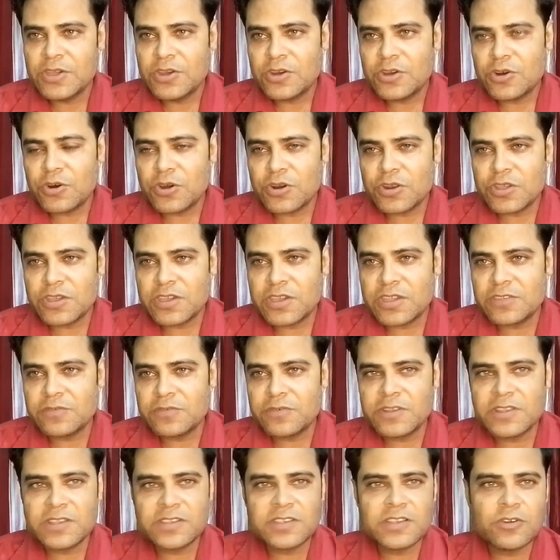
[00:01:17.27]
और इस
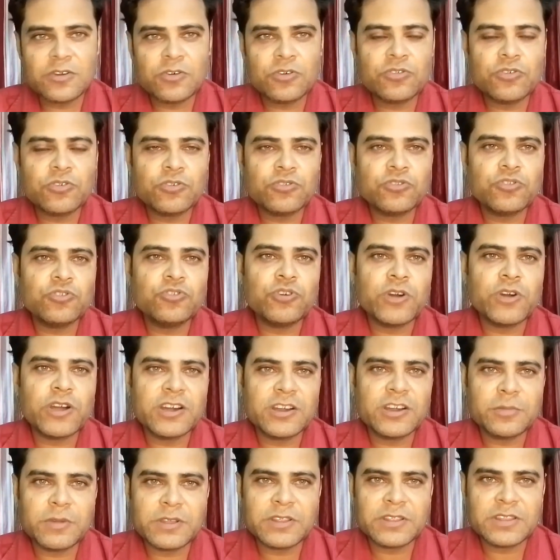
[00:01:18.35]
वजह से लोग दोस्तों जो
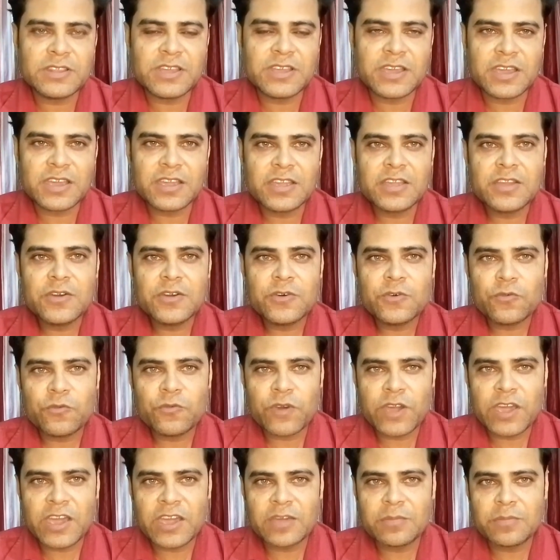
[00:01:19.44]
अगरबत्ती है
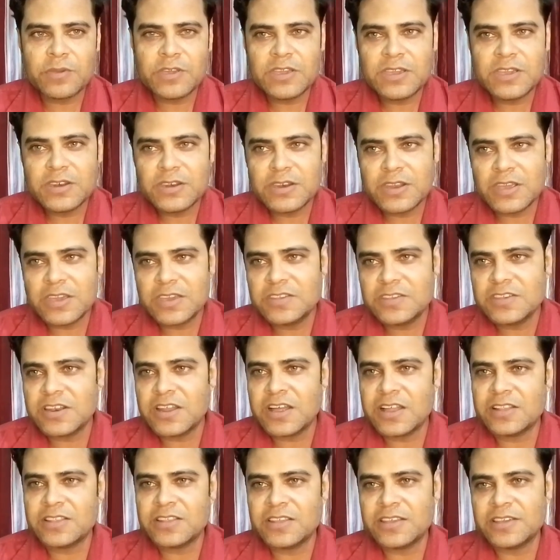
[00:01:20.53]
वह भी नहीं
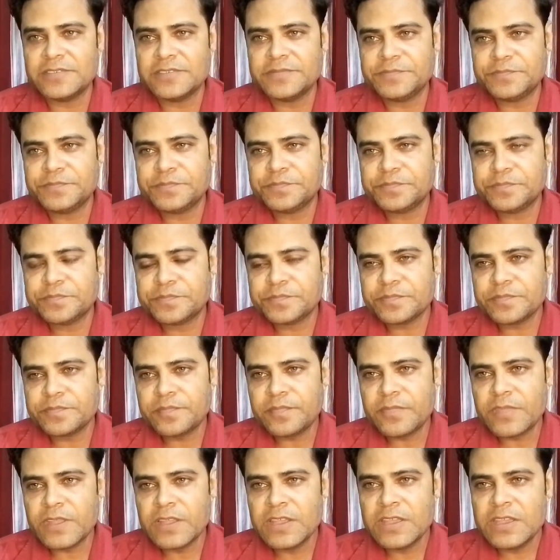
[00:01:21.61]
जलाते हैं
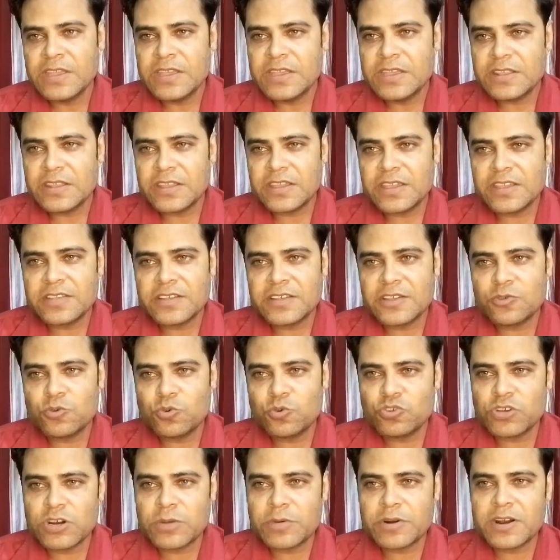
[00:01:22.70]
ठीक है इसका
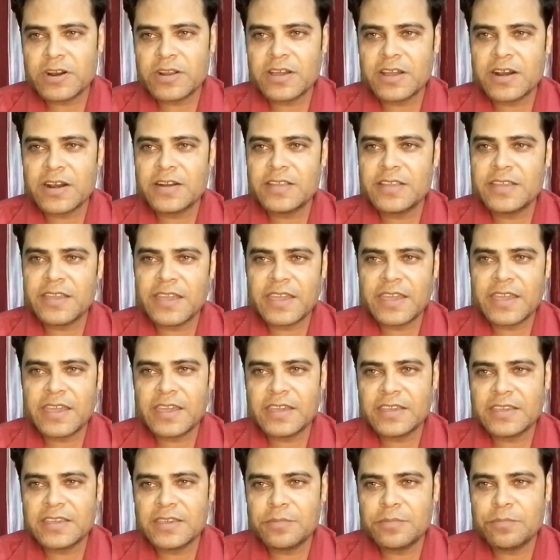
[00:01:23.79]
दूसरा बड़ा कारण यह
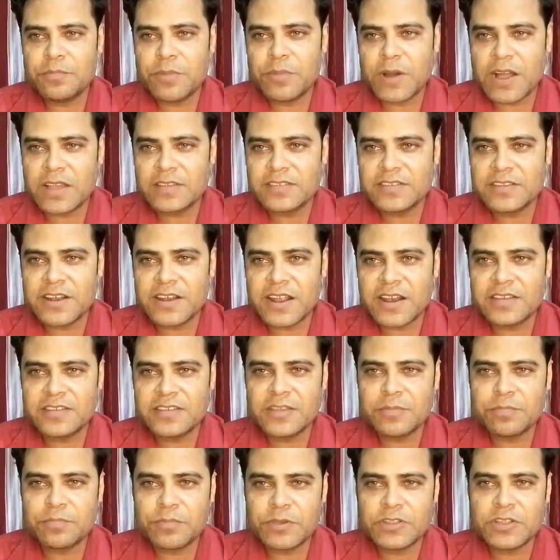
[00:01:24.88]
है कि बांस जलाने
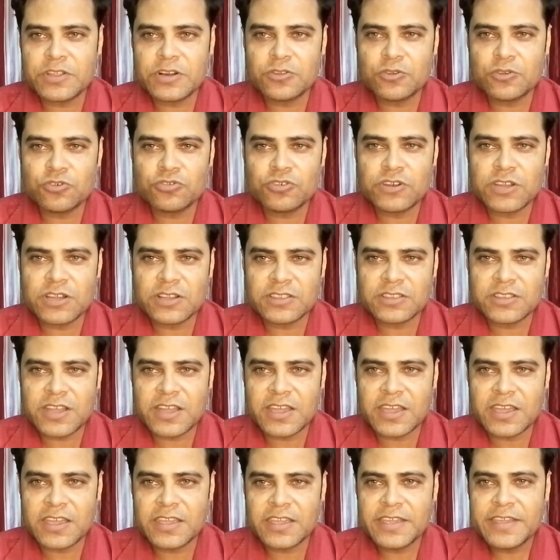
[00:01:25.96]
से पितृदोष लगता
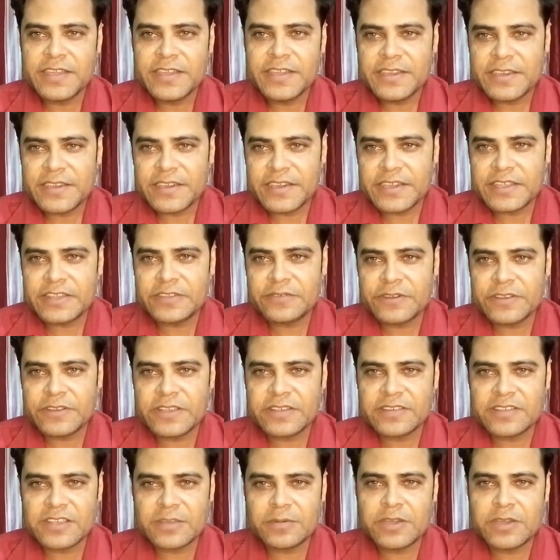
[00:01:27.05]
है इस वजह
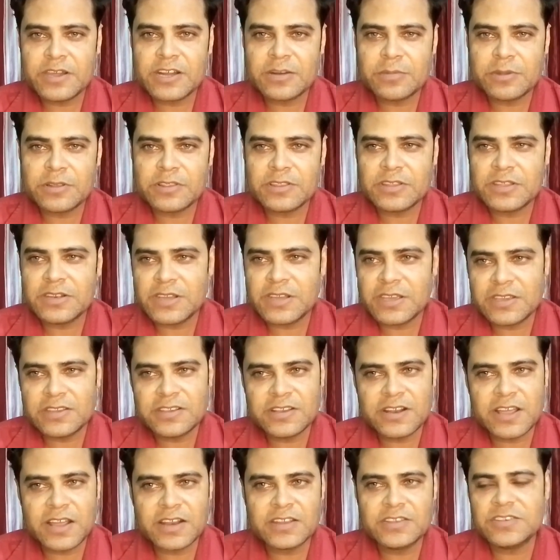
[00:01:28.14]
से भी अगरबत्ती नहीं
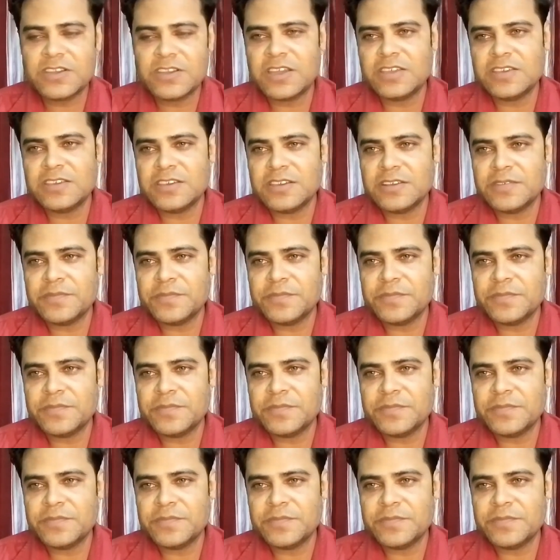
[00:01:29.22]
जलानी चाहिए